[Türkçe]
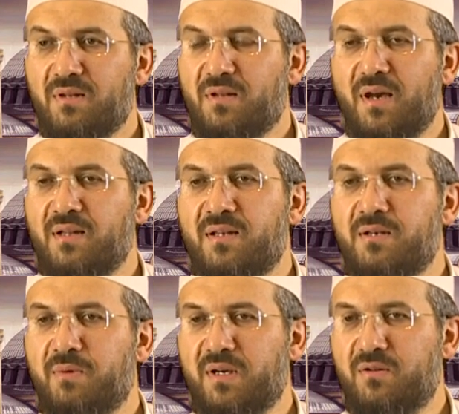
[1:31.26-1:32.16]
Daha
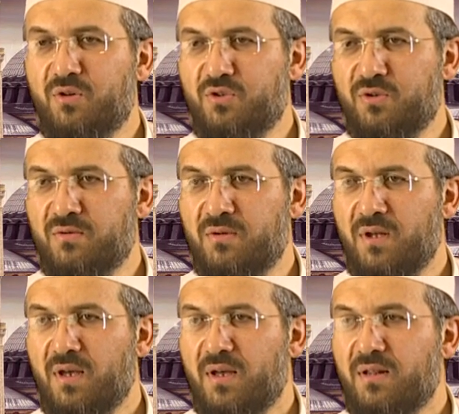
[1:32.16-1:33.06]
neyi bekliyorsun?
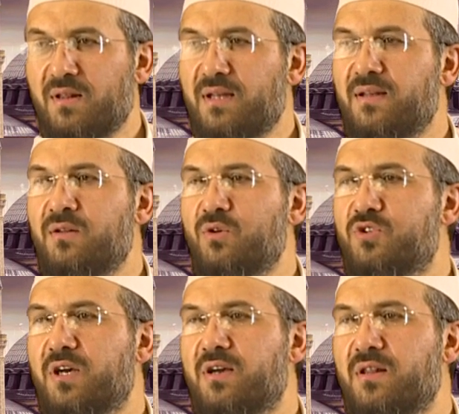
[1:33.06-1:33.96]
Neden o
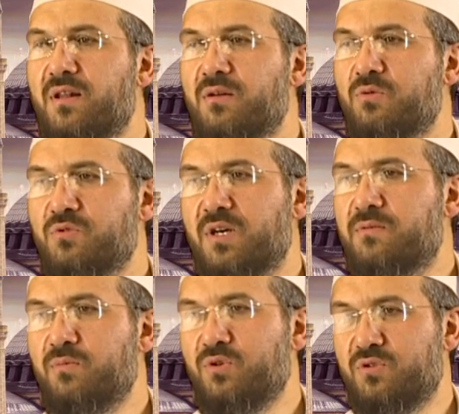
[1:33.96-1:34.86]
sakalları
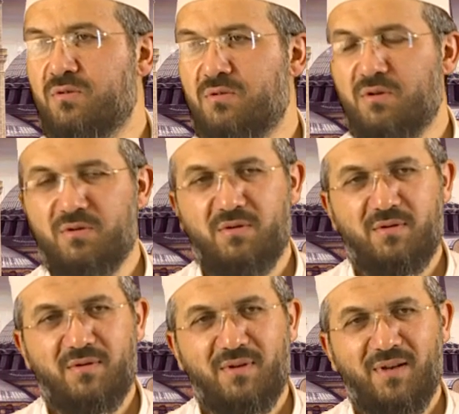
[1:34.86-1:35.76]
uzatmıyorsun diyor.
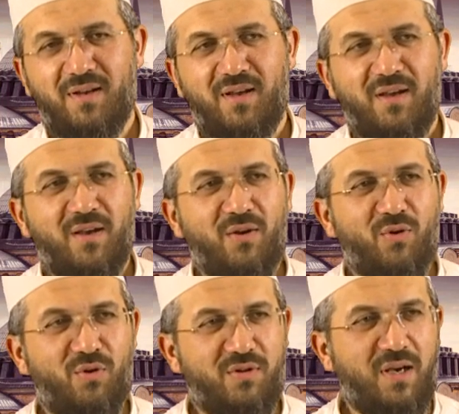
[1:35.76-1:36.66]

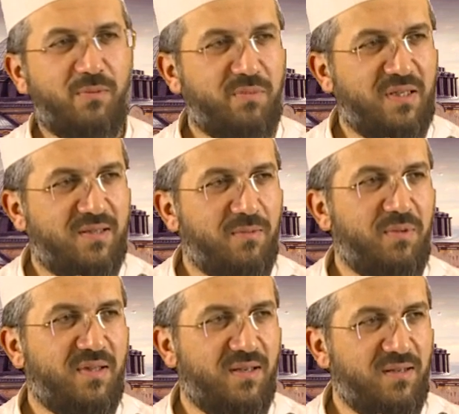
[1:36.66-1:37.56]
O da
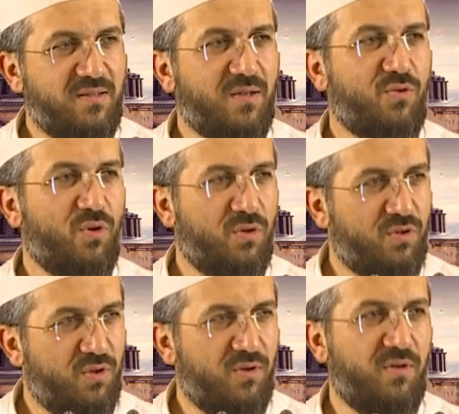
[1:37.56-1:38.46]
abdesti bitirince
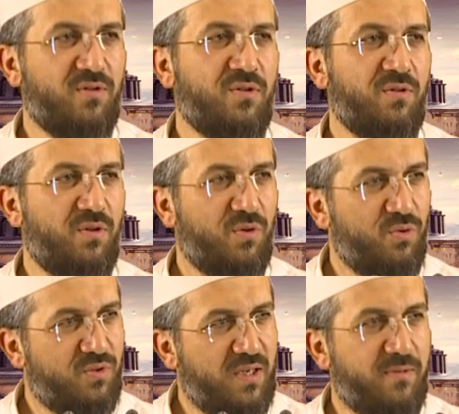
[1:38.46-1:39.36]
doğru söylüyorsun diyor.
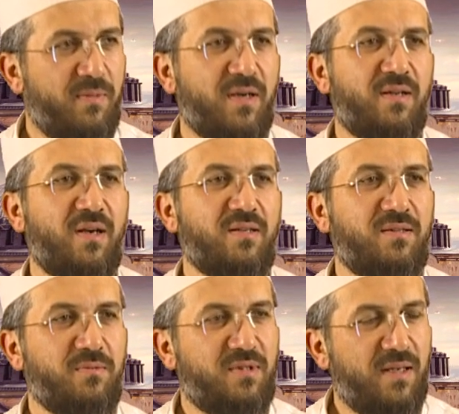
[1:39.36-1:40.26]
Uzatmak
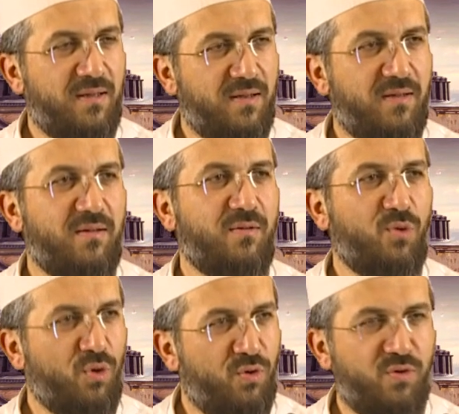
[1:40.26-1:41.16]
lazım. Senin
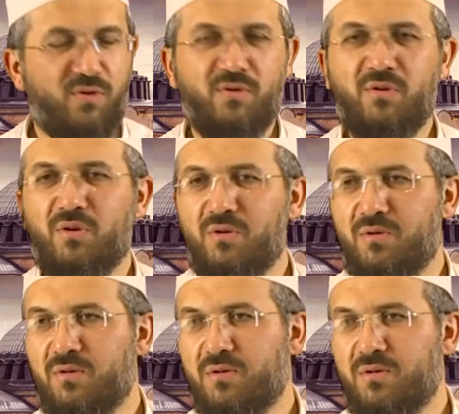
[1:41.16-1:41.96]
dediğin doğrudur diyor.